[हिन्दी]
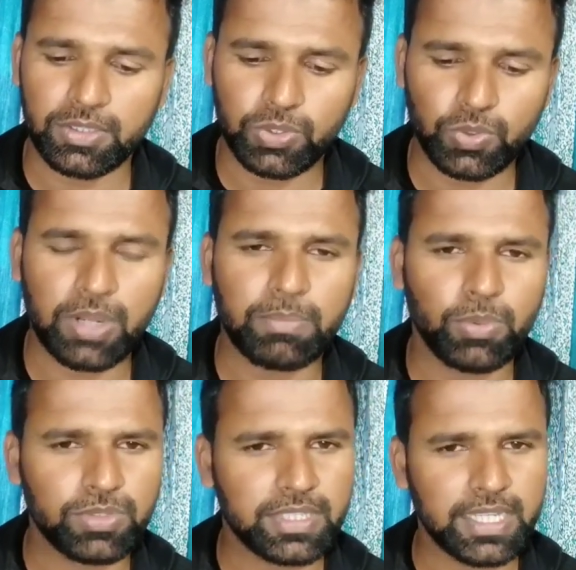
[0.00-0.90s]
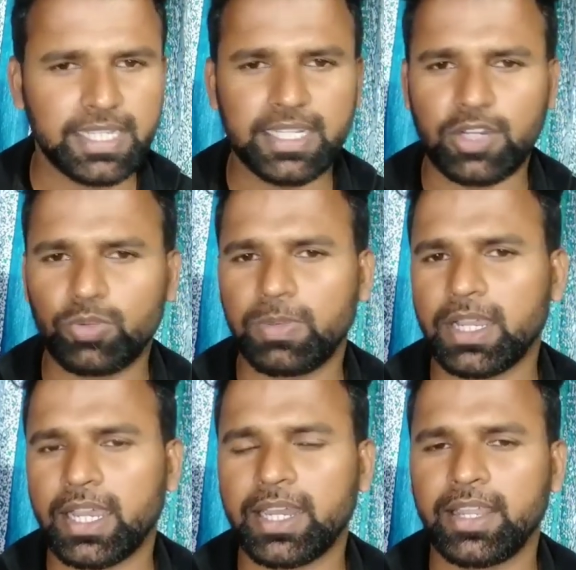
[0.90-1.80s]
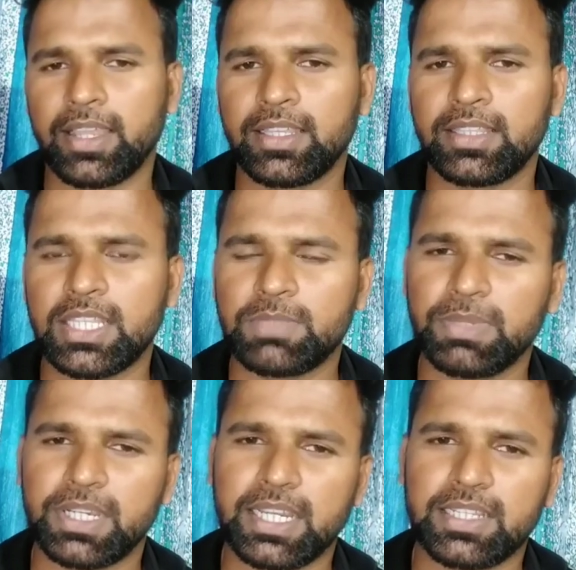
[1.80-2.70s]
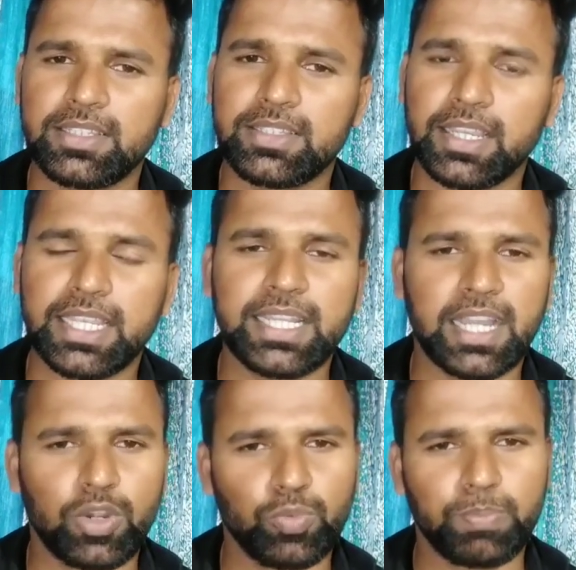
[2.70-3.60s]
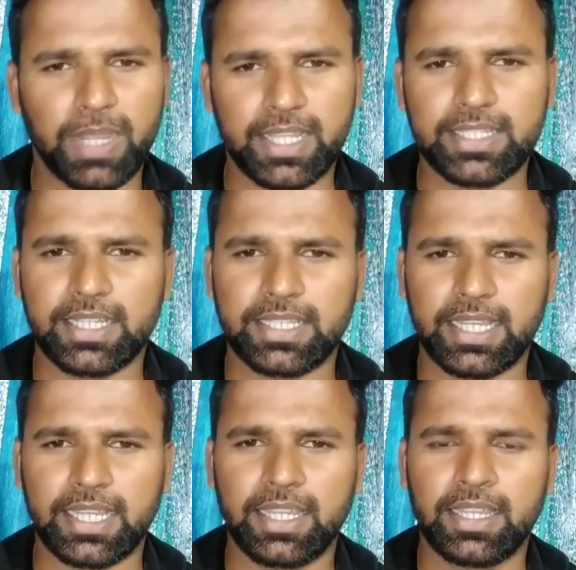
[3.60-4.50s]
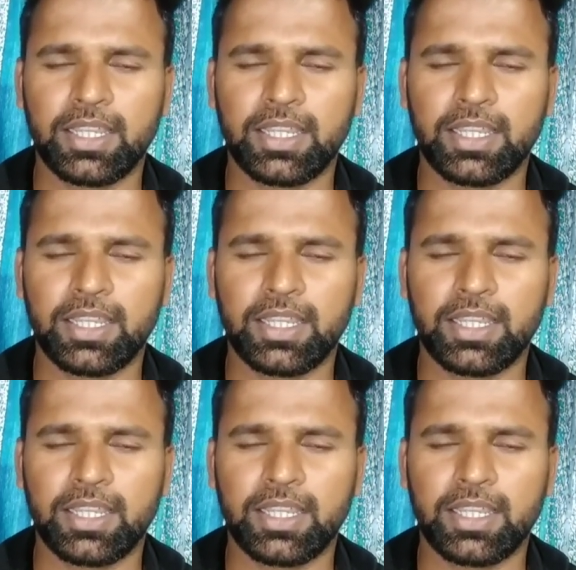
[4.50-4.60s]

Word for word: जो आप लोग संगीन आरोप लगा रहे हैं यदि इस प्रकार की संगीन आरोप पाया जाता है